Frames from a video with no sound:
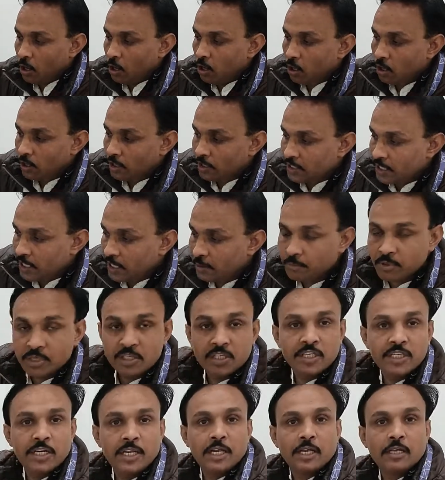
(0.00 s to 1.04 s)
और ये
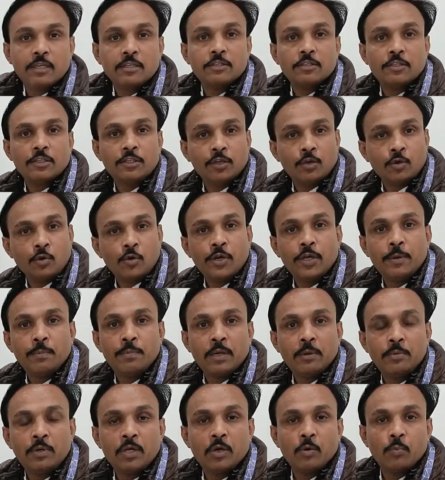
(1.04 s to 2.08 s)
मशीनें सीओडी
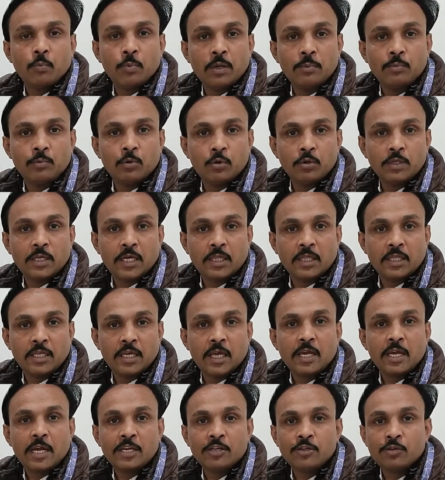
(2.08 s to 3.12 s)
पे भी उपलब्ध हो जाती
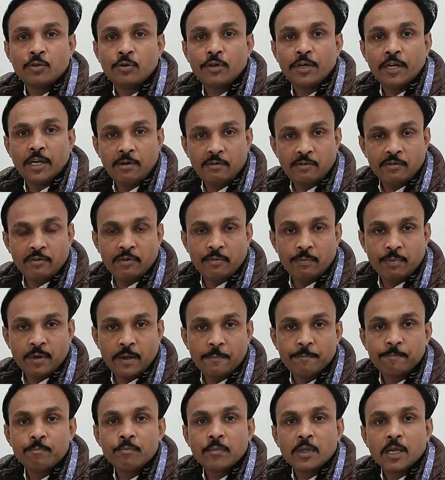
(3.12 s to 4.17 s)
हैं कैश ऑन डिलीवरी पे
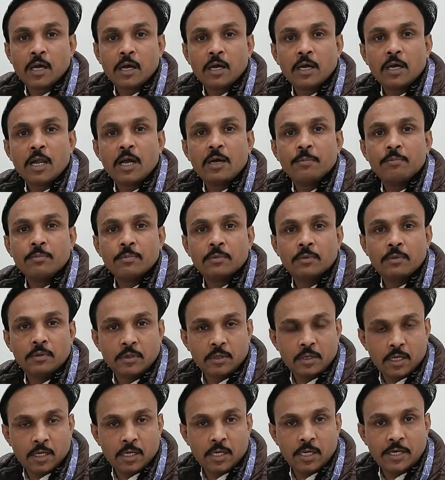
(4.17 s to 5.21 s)
अगर आप
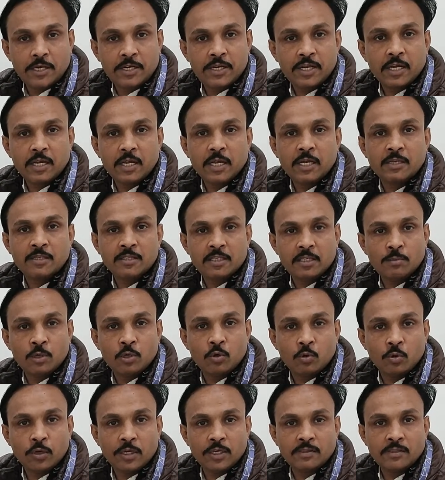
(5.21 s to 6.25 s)
इंडिया के किसी भी
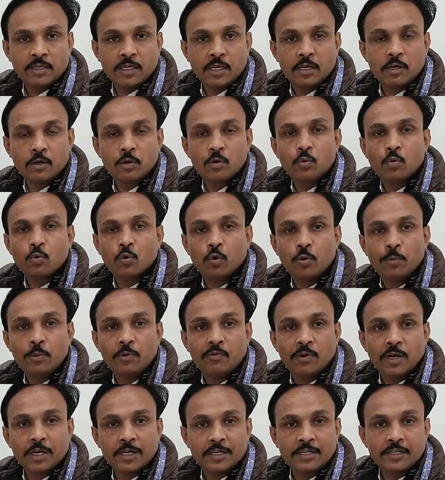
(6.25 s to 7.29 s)
कोने से हैं और कोई
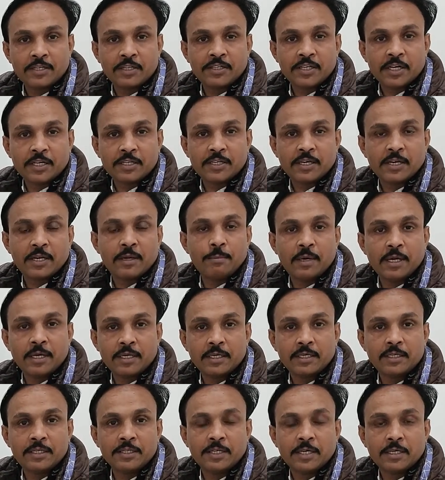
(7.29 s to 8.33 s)
भी वाटर डिटेक्टर या
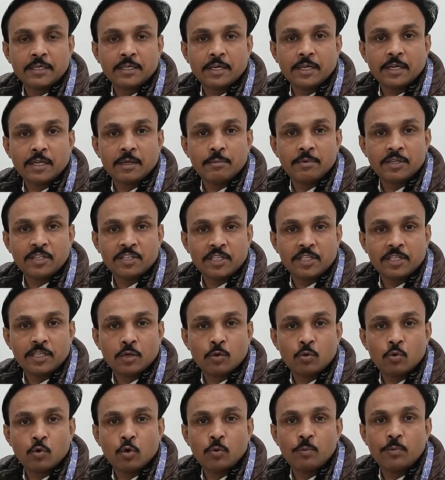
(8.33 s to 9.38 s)
मेटल डिटेक्टर की मशीन
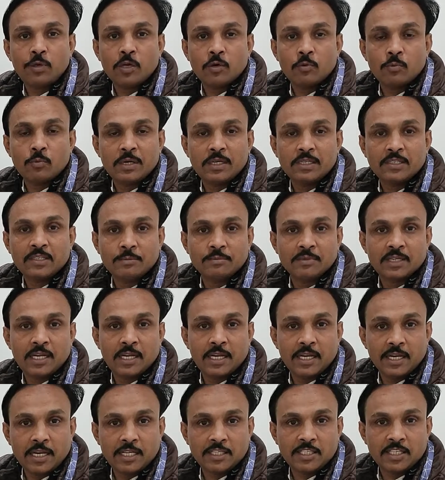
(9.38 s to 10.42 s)
या कोई भी इक्विपमेंट हमसे
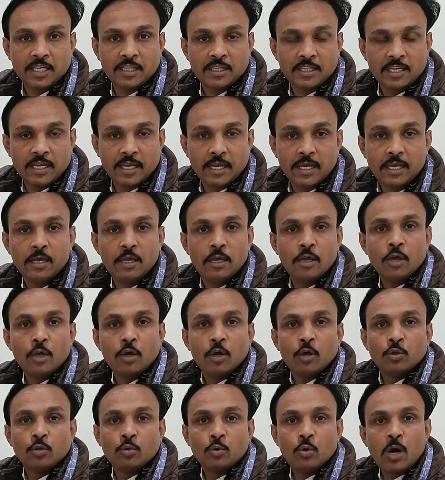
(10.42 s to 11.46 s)
लेना चाहते हैं
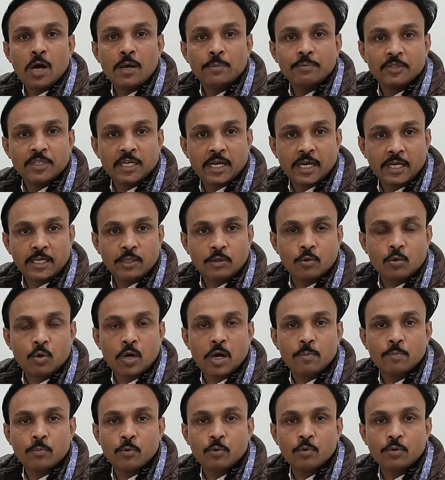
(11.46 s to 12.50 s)
तो आप चाहें तो
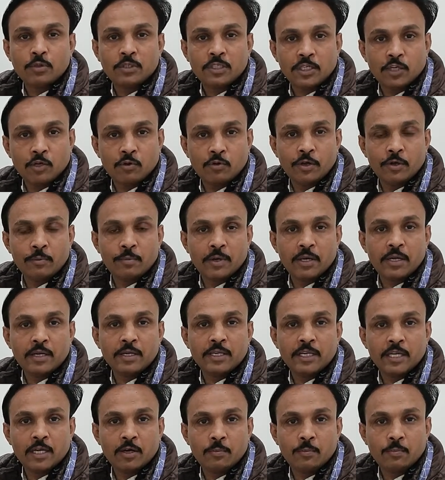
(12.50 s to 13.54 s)
आपको सीओडी
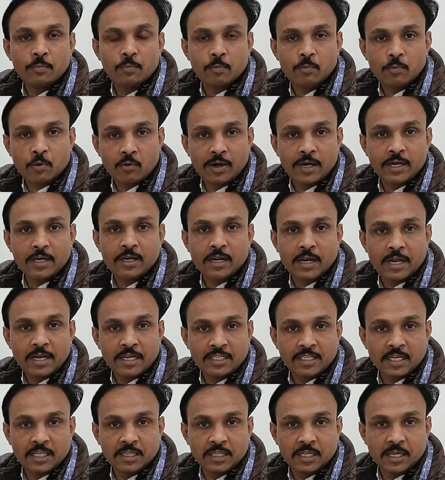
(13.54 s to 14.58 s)
पर ये प्रोवाइड
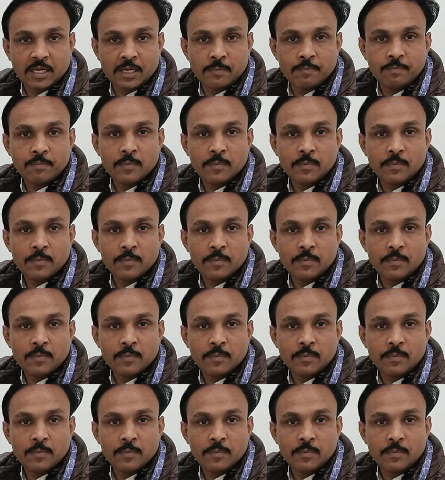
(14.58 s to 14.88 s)
कराए जाते हैं